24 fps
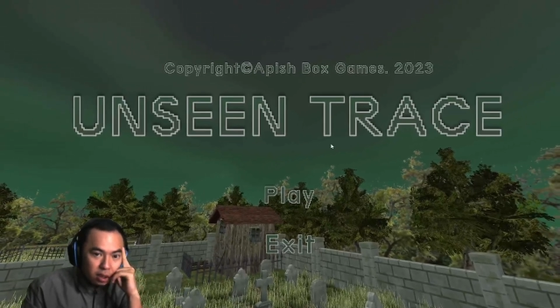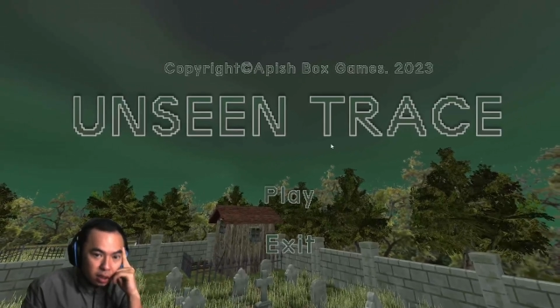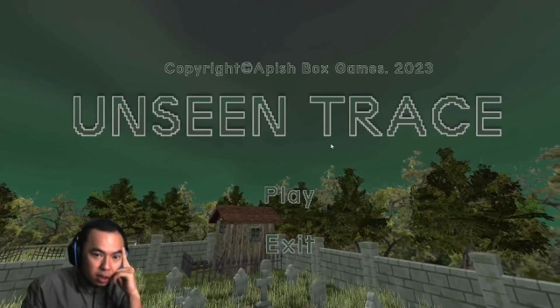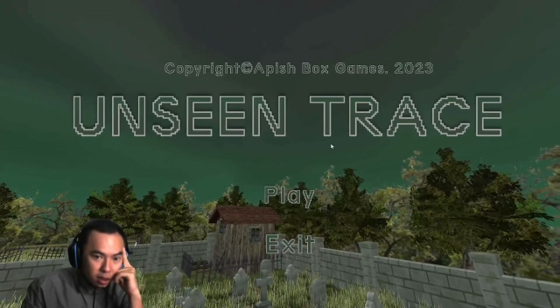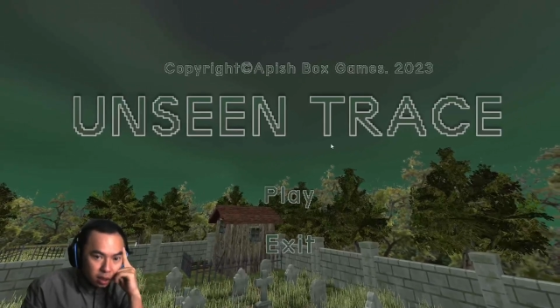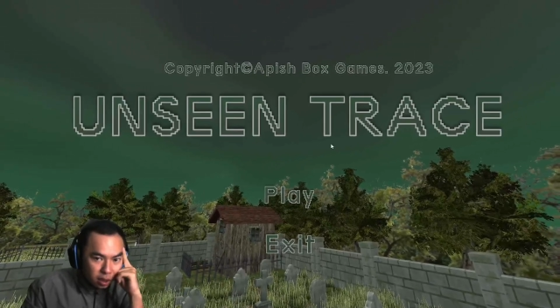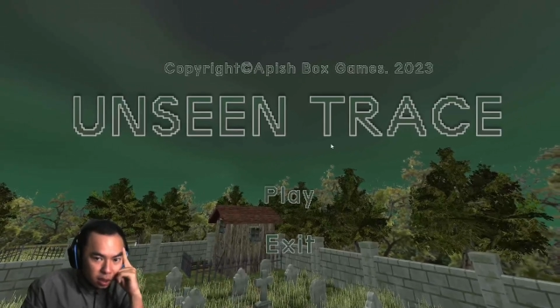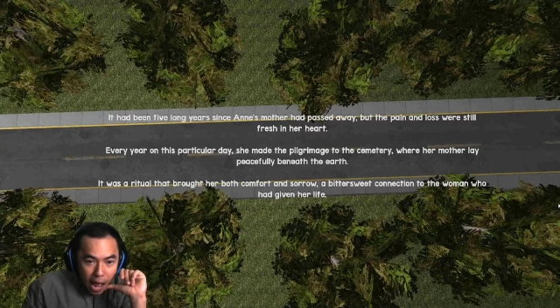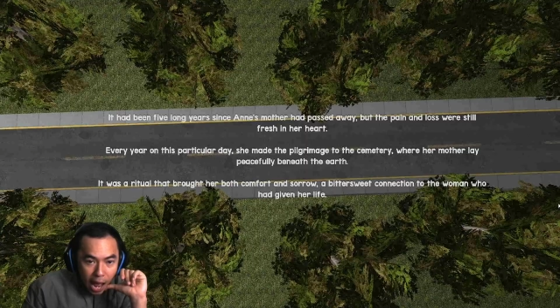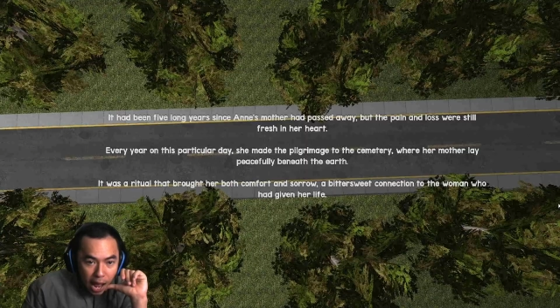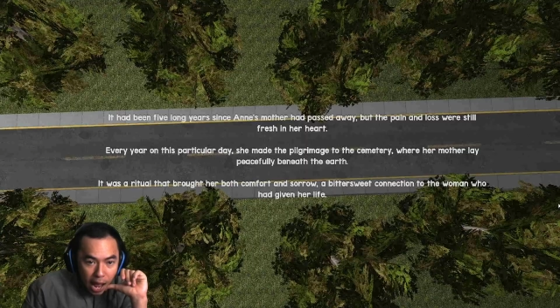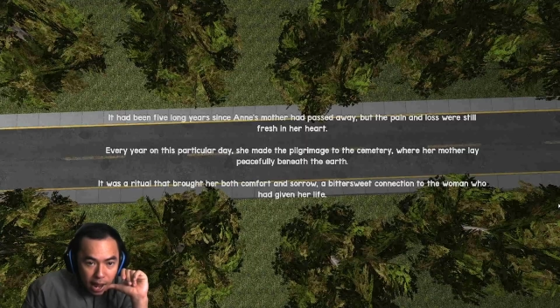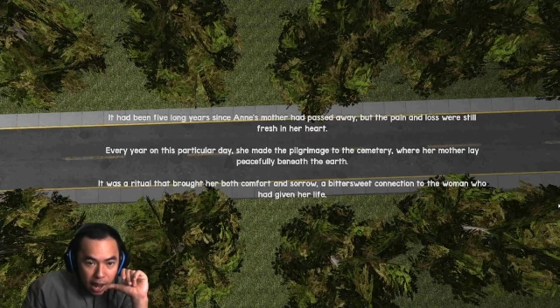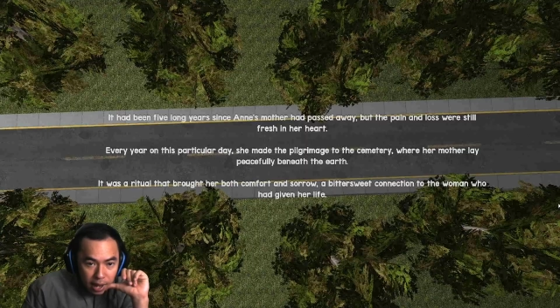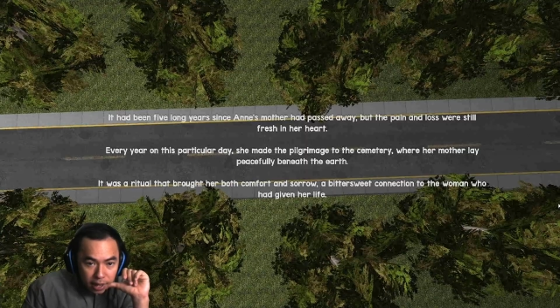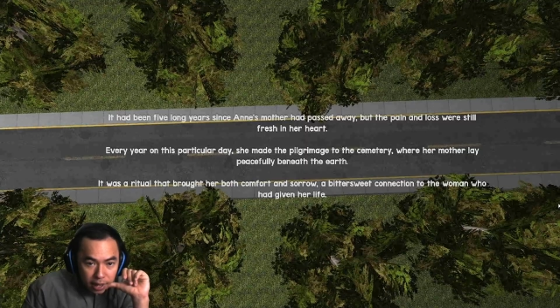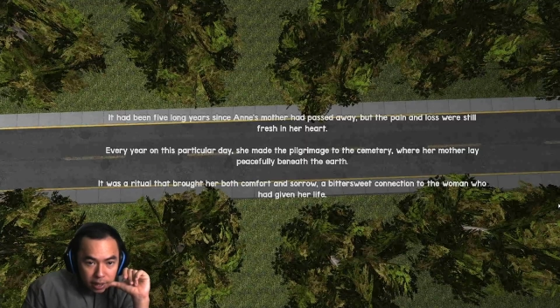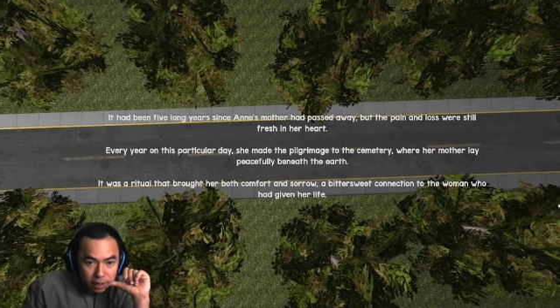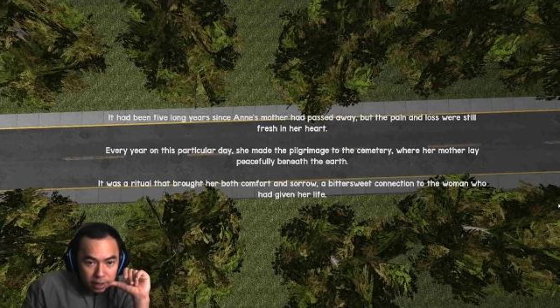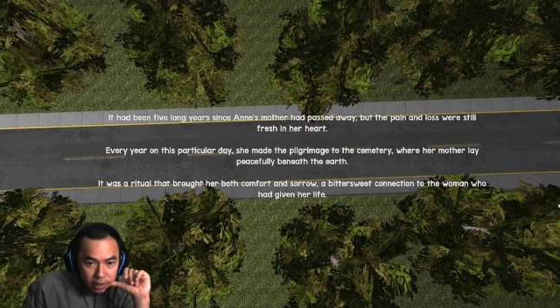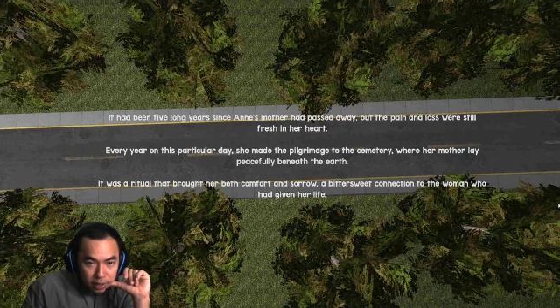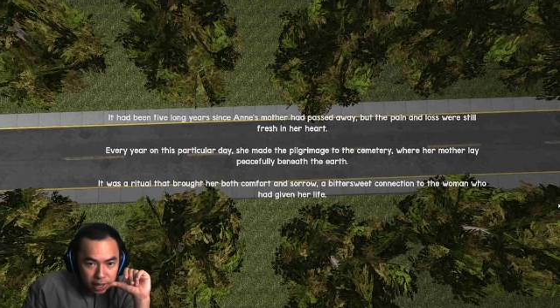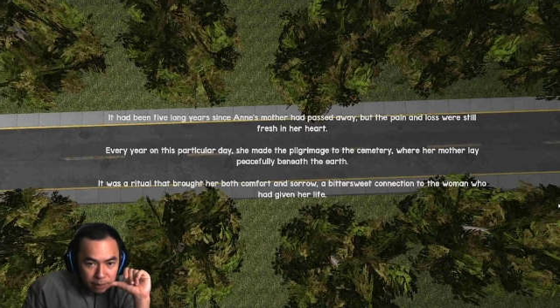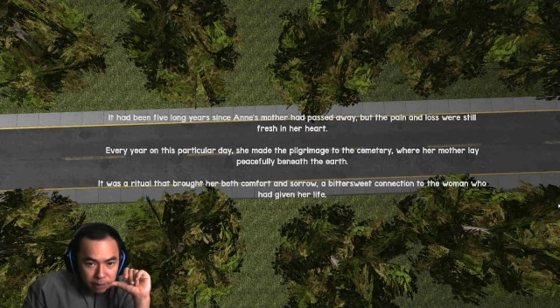
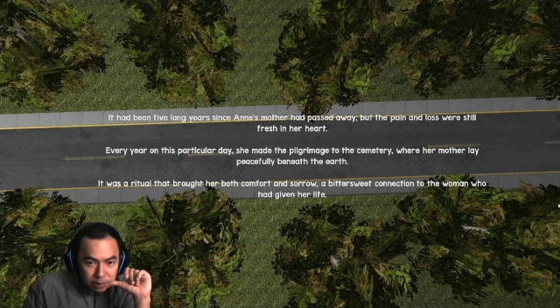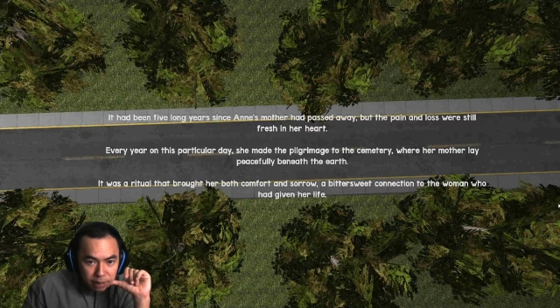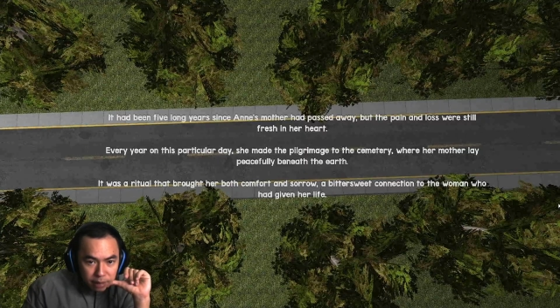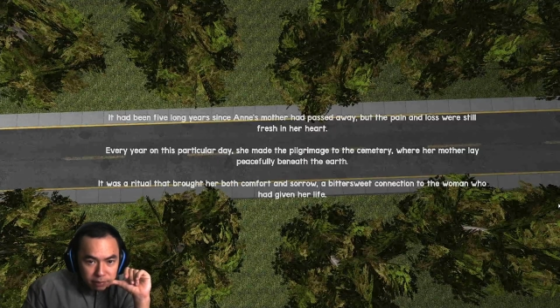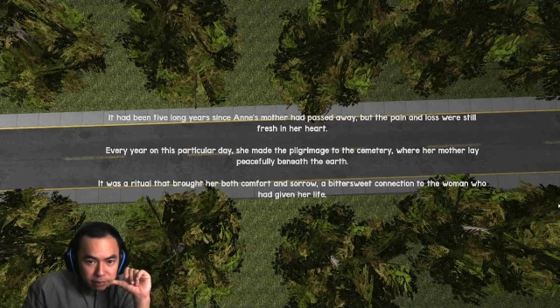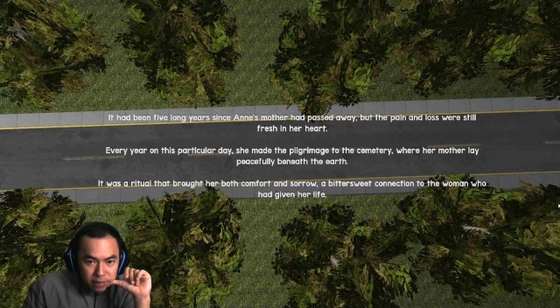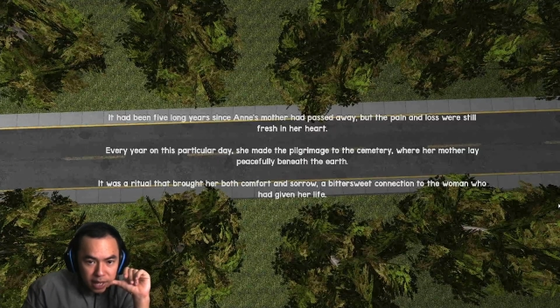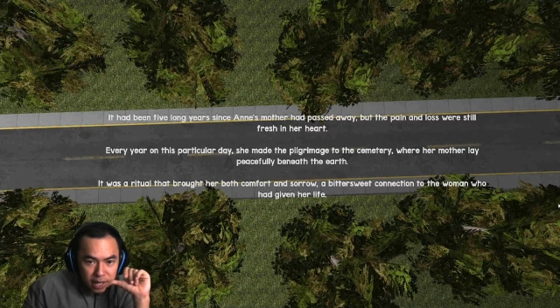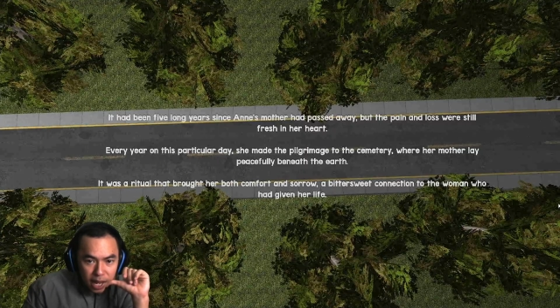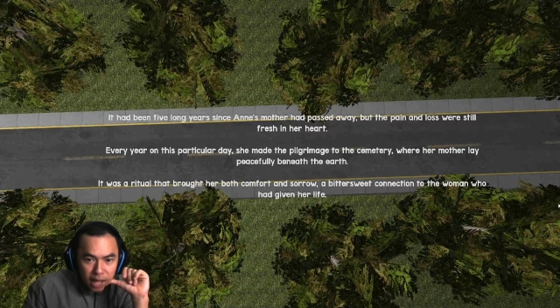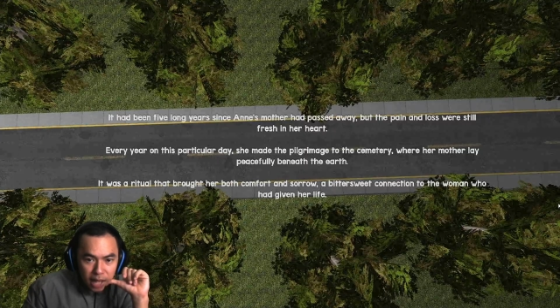Đã năm năm